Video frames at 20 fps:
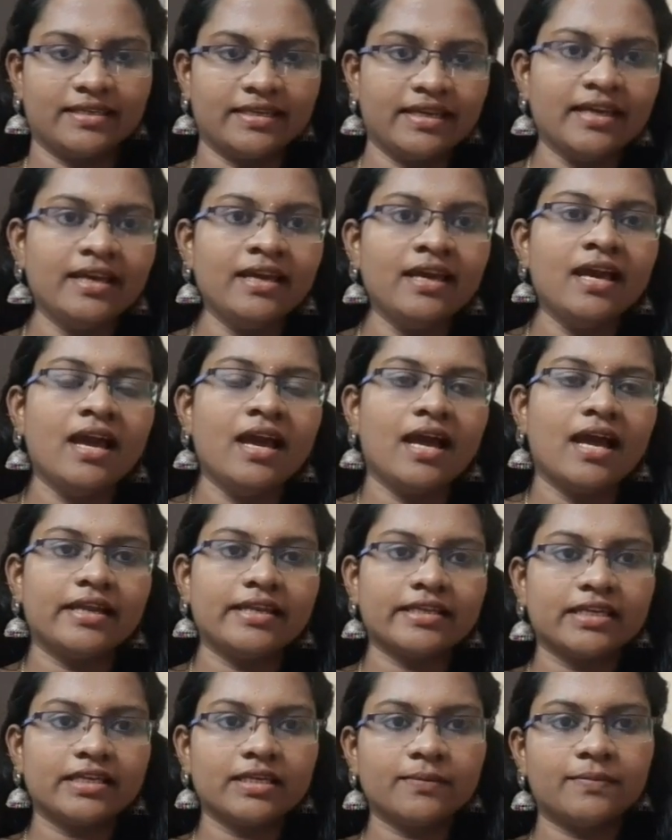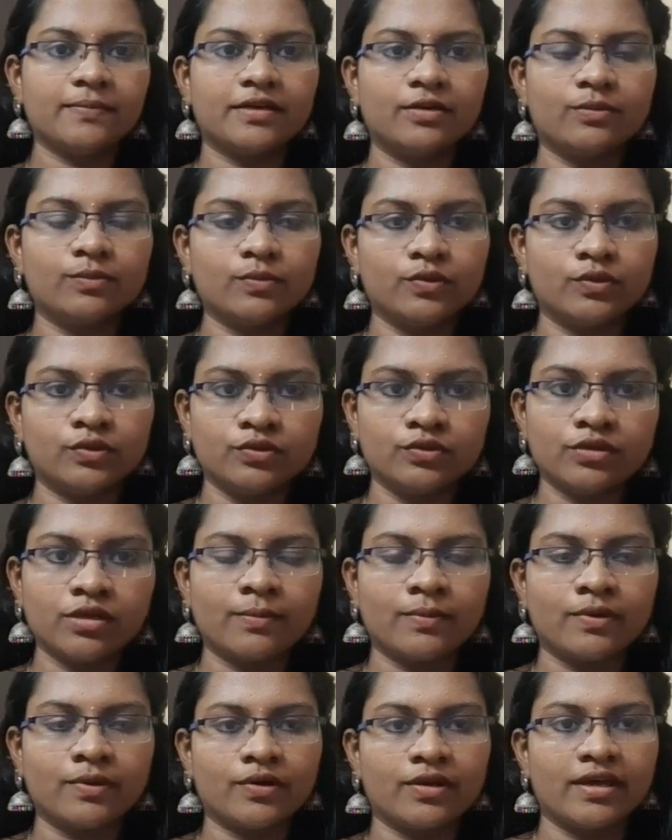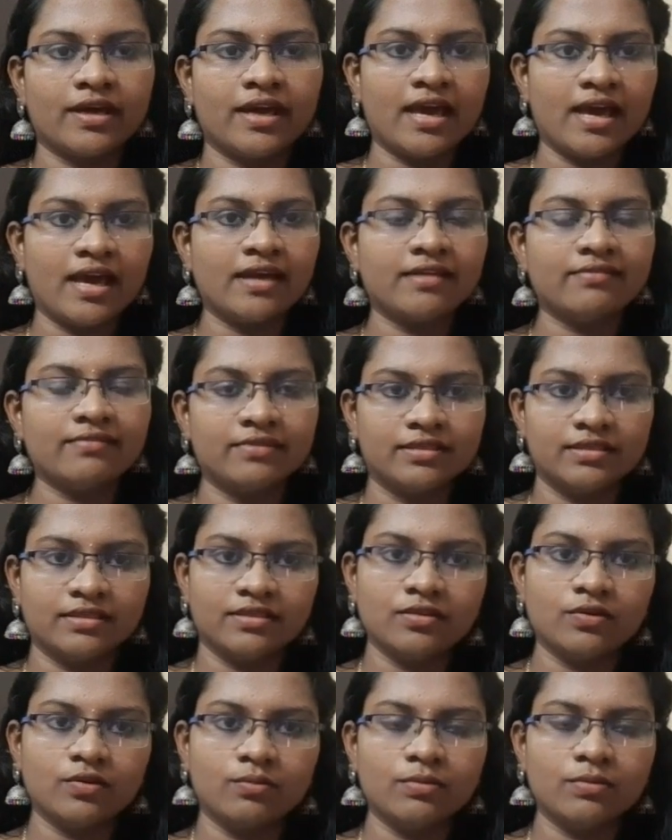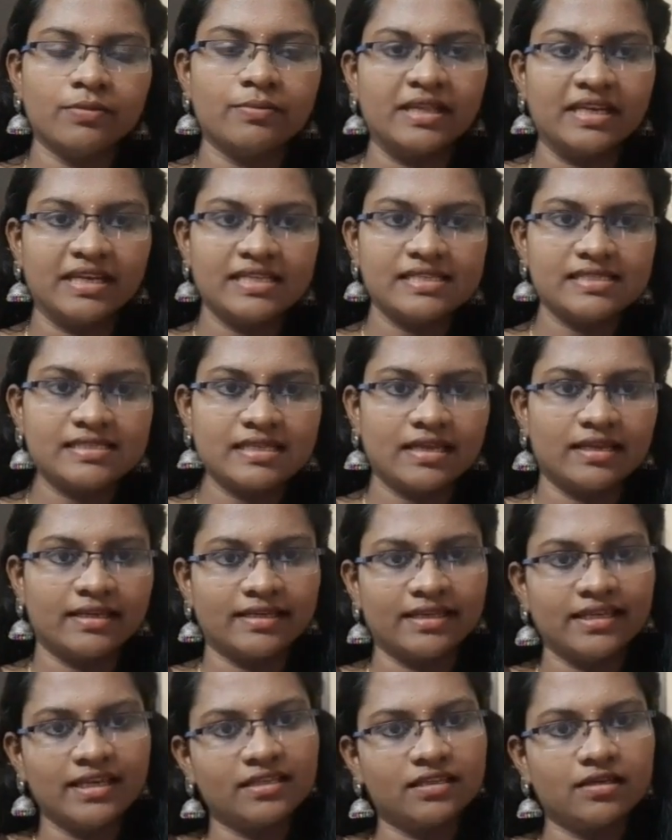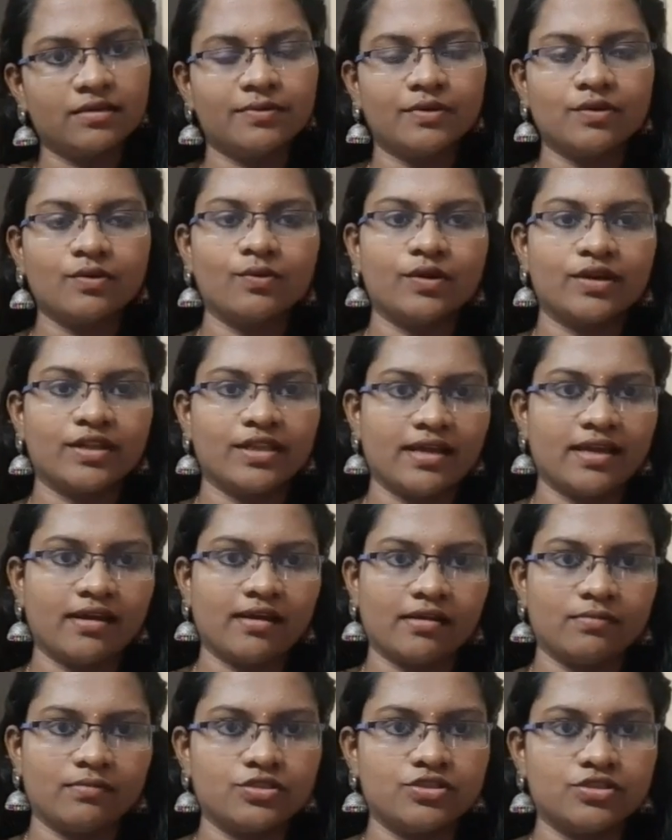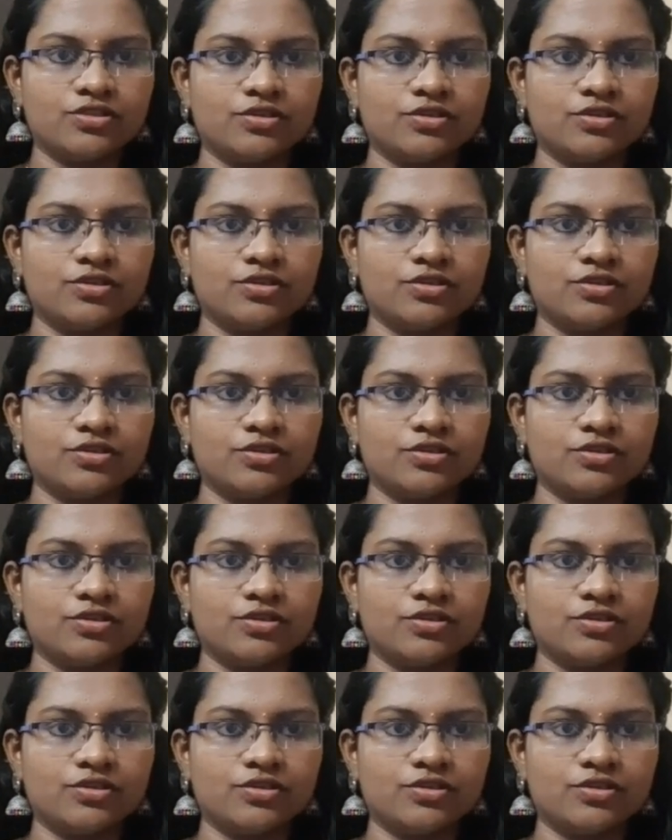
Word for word: அடிக்கடி பண்ணும்போதும் நம்மளோட ஹேர் வந்து ரொம்ப மெல்லிஸ் ஆகி அதுக்கப்புறம் உடைய ஆரம்பிச்சிடும் அப்புறம்